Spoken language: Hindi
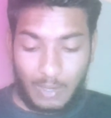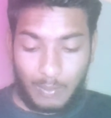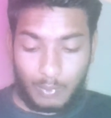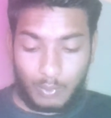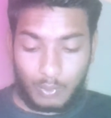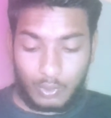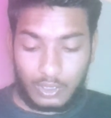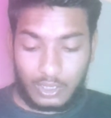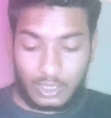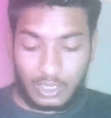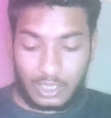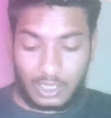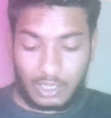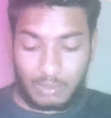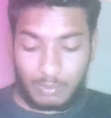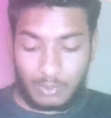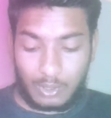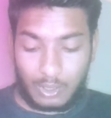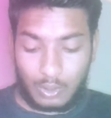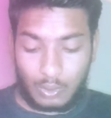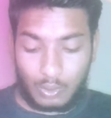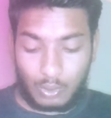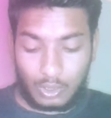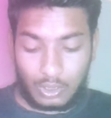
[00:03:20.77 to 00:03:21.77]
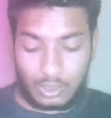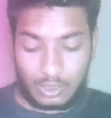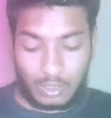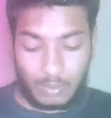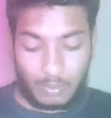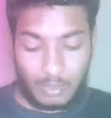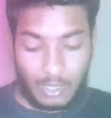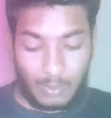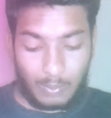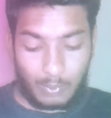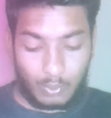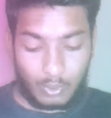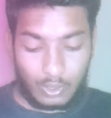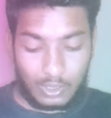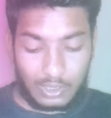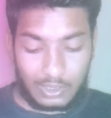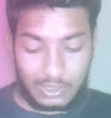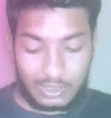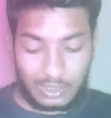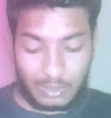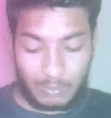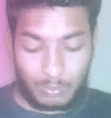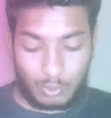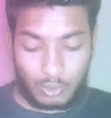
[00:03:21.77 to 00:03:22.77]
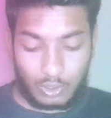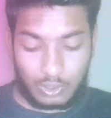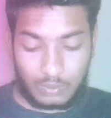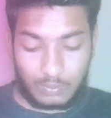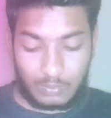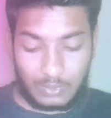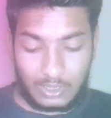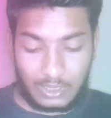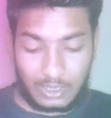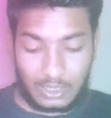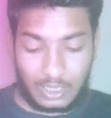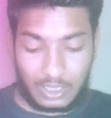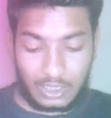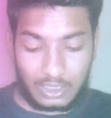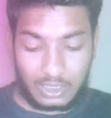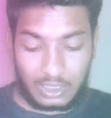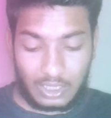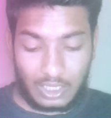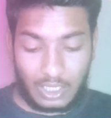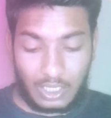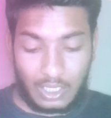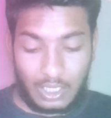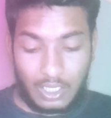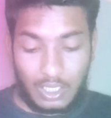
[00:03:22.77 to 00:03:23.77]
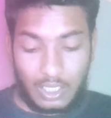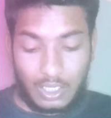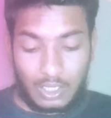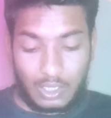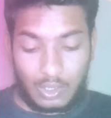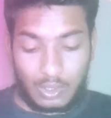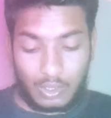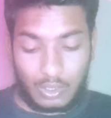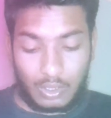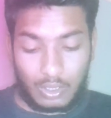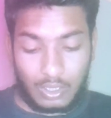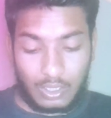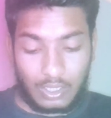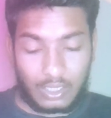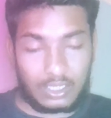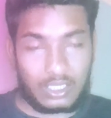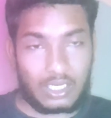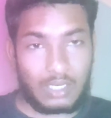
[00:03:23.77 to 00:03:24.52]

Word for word: आपको ये गेम खेलोगे तब आपको एडिशनल बोनस मिलेगा इतना आ,